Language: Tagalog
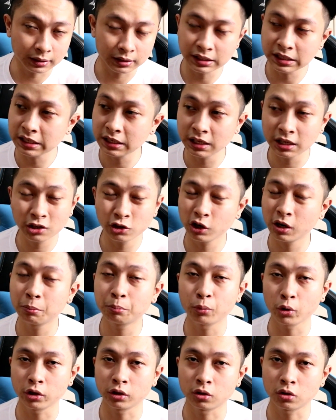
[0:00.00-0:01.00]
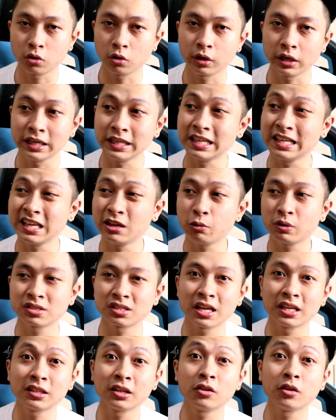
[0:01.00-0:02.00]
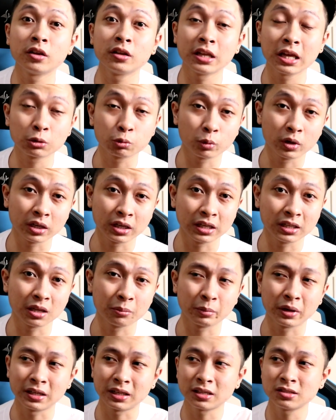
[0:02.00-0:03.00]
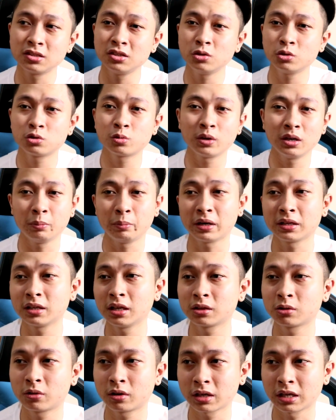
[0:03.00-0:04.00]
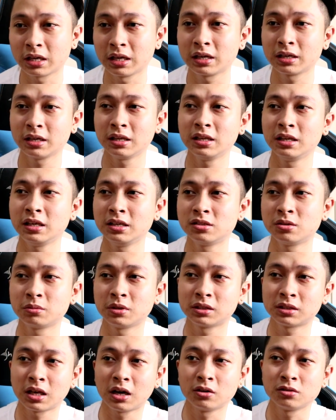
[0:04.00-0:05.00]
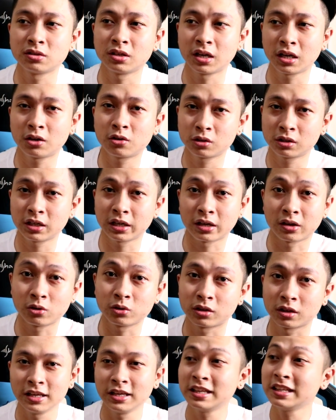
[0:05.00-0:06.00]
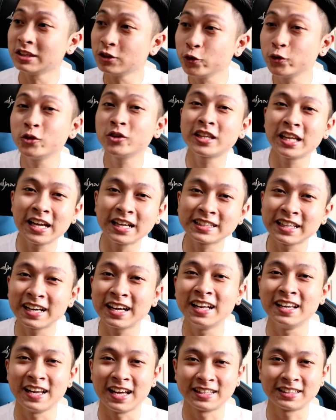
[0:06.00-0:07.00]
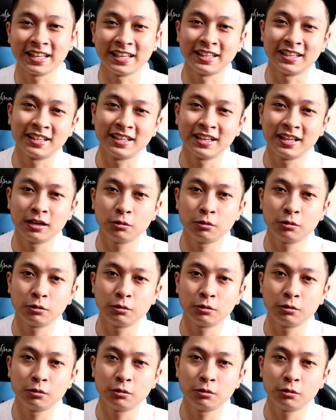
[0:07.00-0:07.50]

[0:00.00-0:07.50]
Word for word: Hindi yun ang point ko. Iniiwas natin yung networking na part. Kasi usually pag networking, ang iniisip ng tao is recruit, recruit. Yun yung tinatanggal natin.